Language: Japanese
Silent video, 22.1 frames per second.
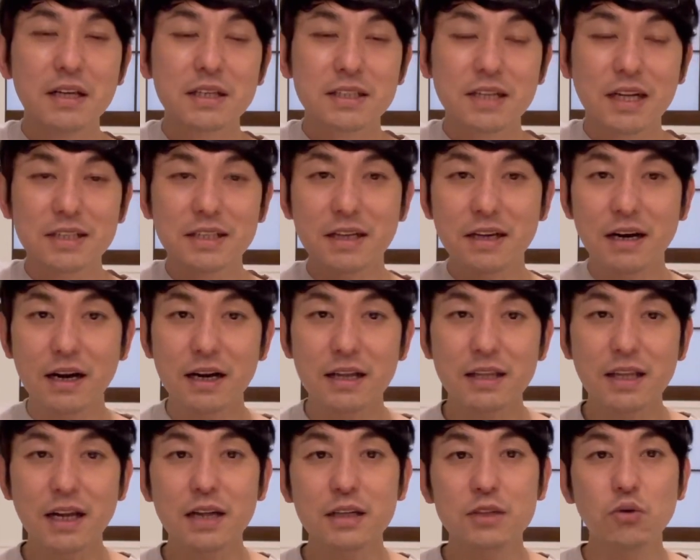させら
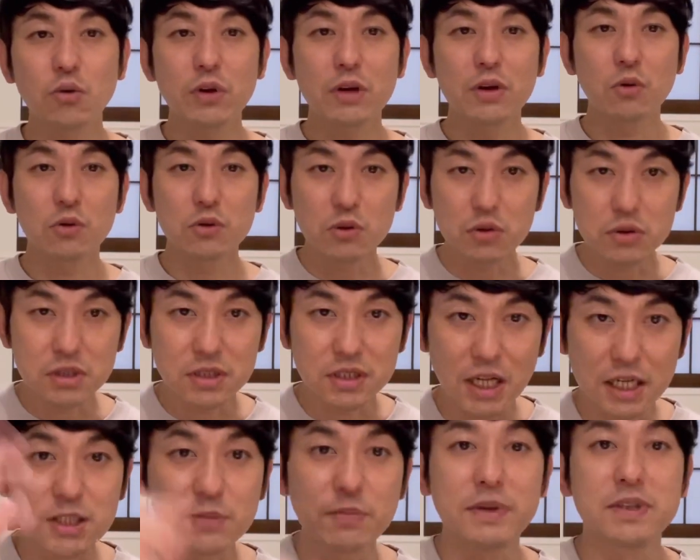れたらそれこそ
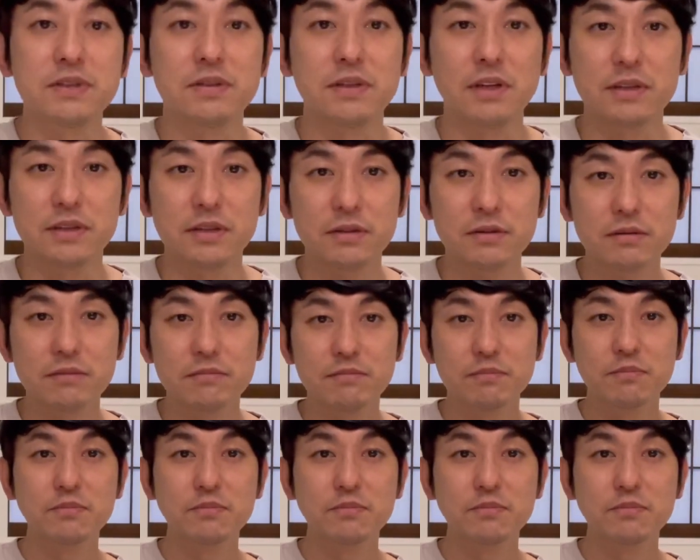サスペンスなんです